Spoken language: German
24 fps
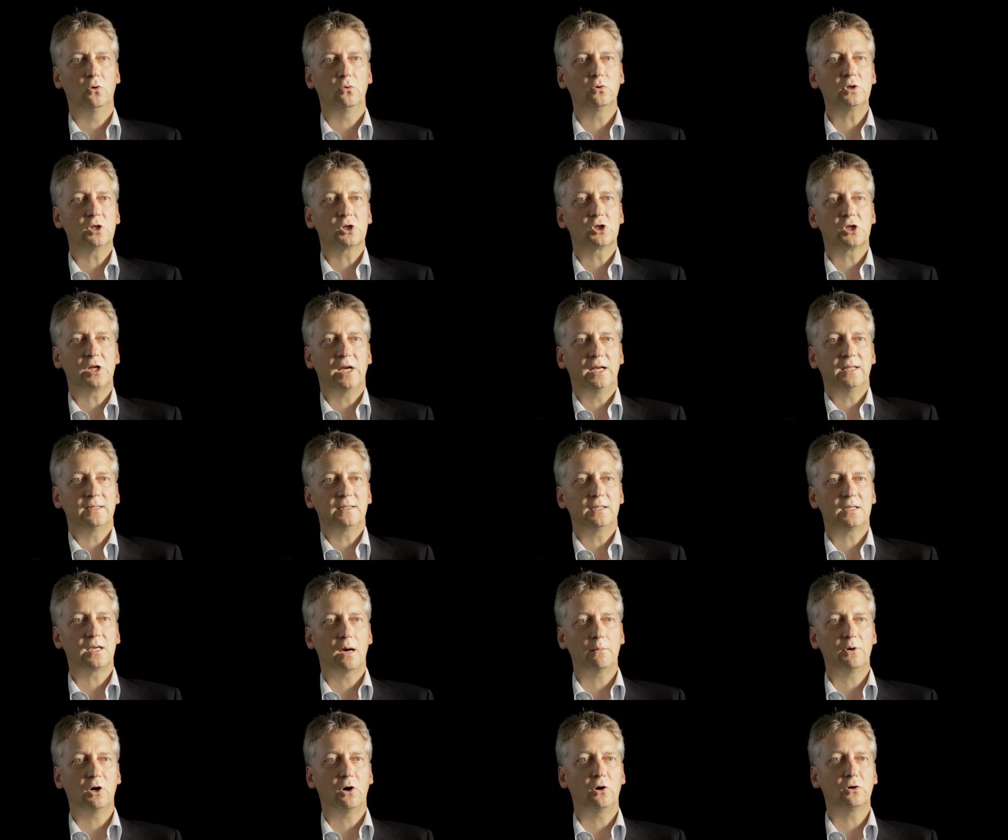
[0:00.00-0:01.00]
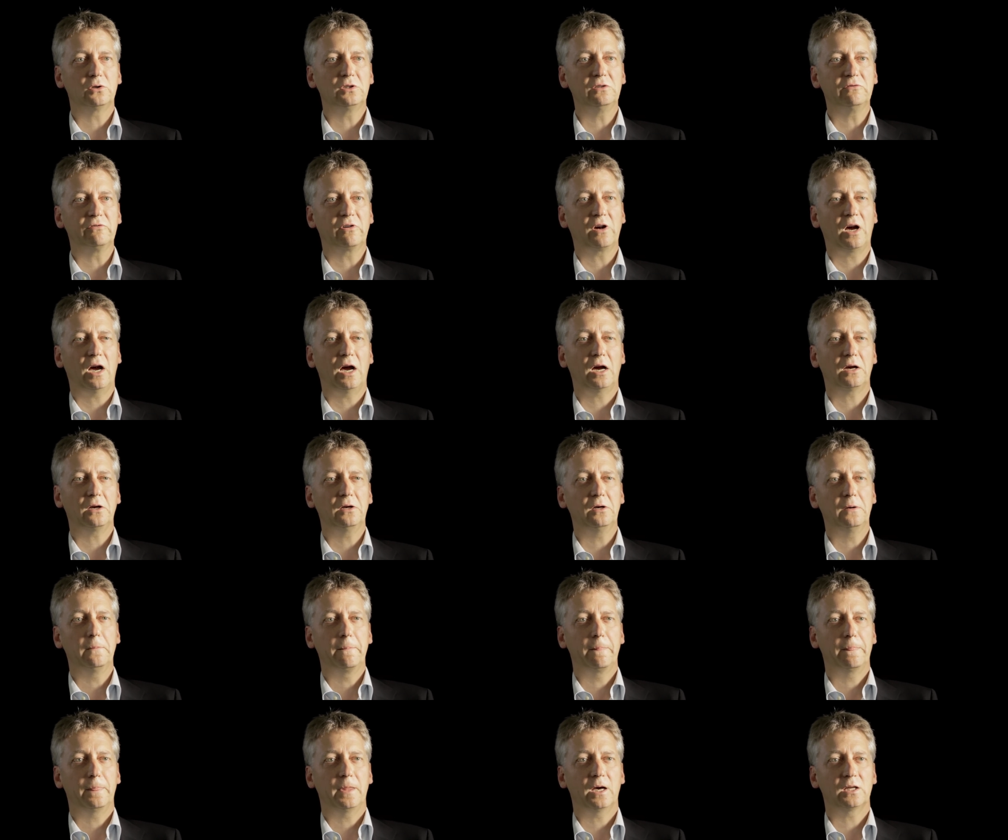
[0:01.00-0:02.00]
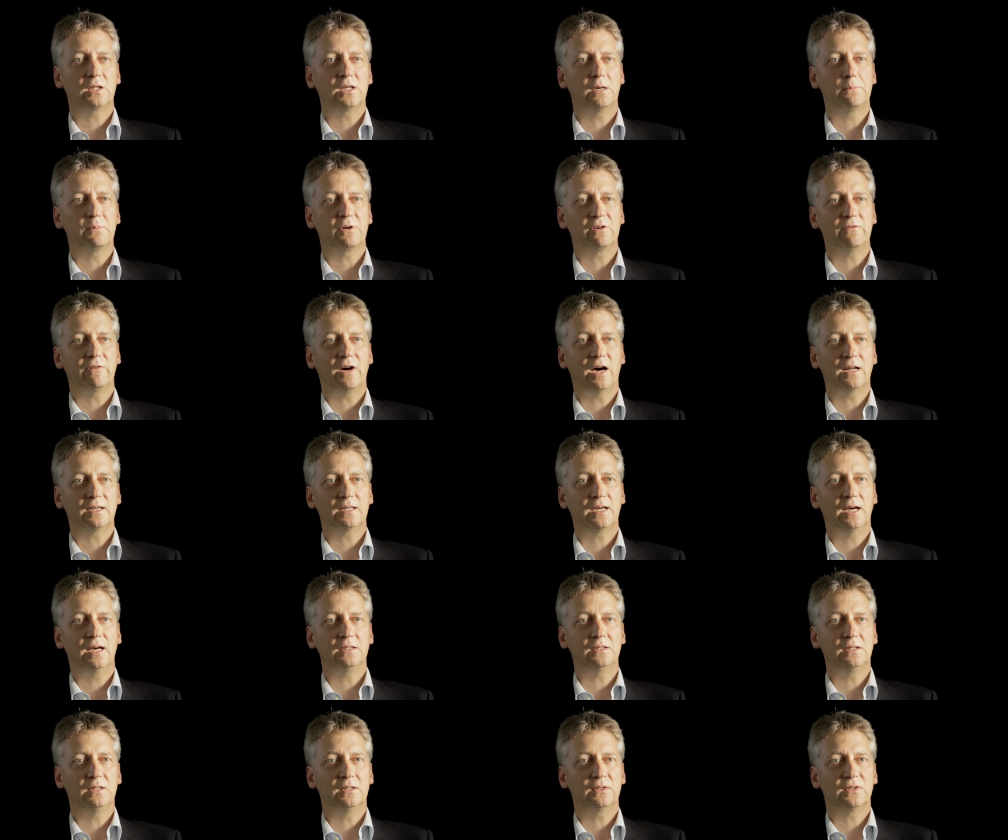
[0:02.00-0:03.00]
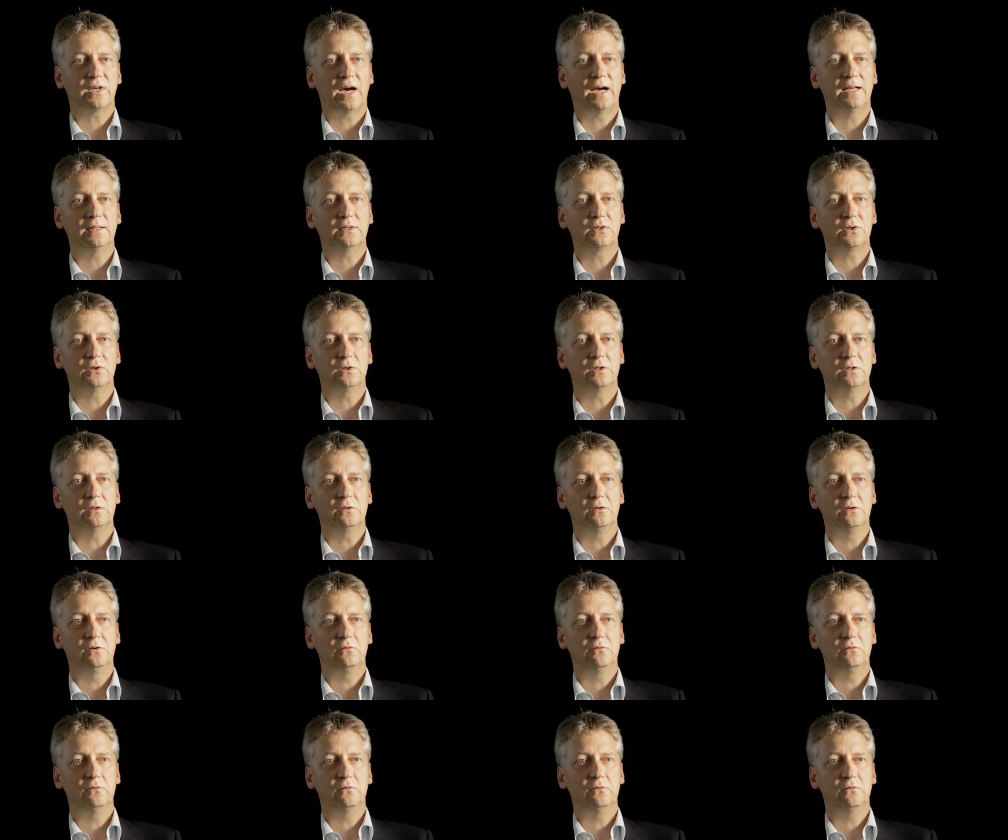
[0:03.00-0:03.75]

Und es stellt sich aber auch die Frage nach der Privatheit jedes Einzelnen.